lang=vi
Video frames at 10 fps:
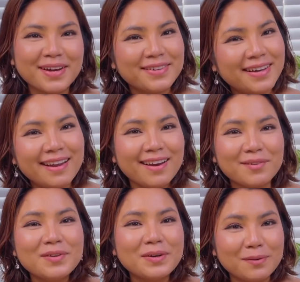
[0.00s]
đó là
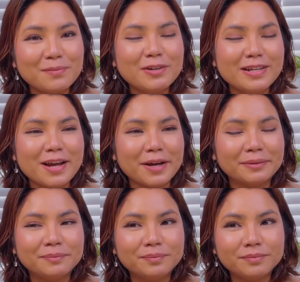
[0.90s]
lần cuối cùng Marie về
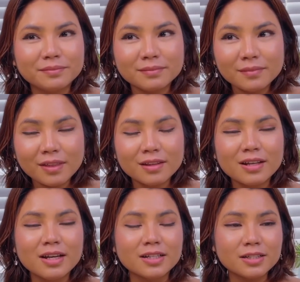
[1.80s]

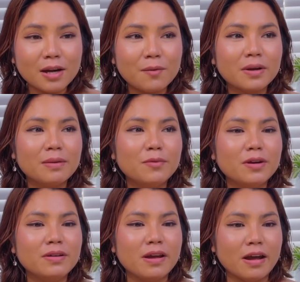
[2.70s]
thì sau khi
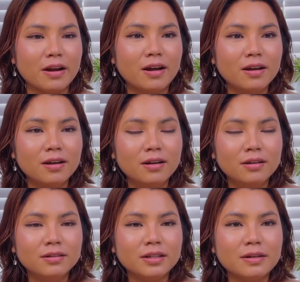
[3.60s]
Marie về đó
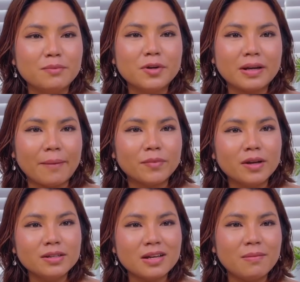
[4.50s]
thì Marie cảm
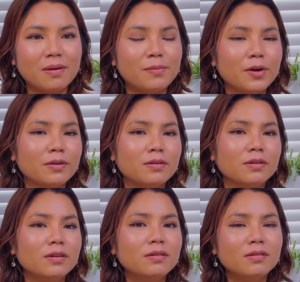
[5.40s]
thấy sao mà mọi
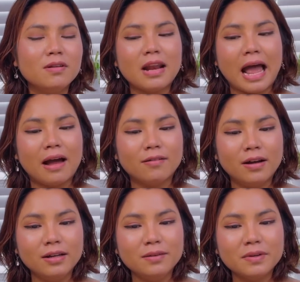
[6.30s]
người nó nó lạ
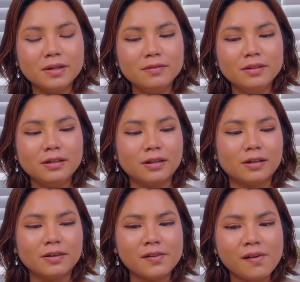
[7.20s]
quá giống kiểu như
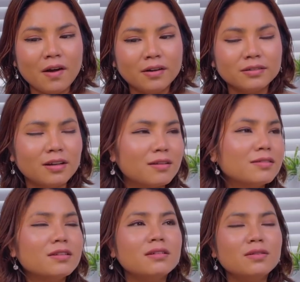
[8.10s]
là
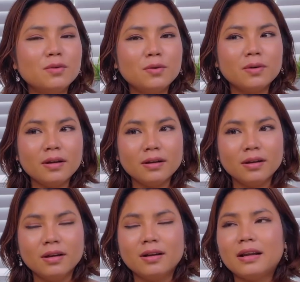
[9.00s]
thật sự luôn á
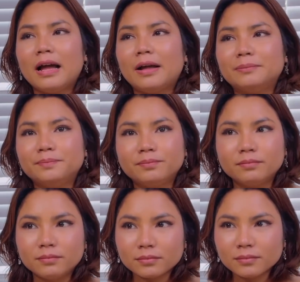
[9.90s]
là
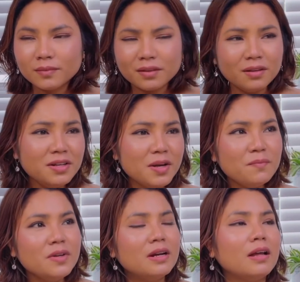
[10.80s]
nó
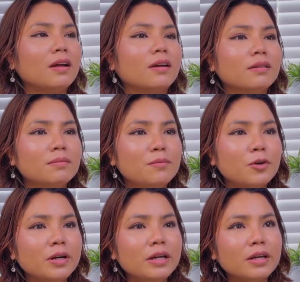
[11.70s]
giống như là
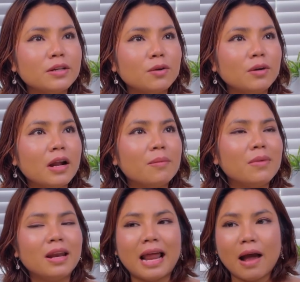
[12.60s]
Marie đi cái chỗ nào
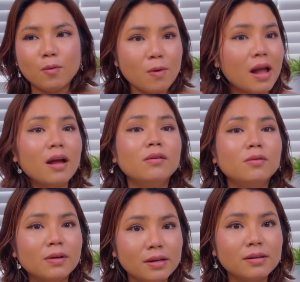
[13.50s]
mà lạ quắc luôn á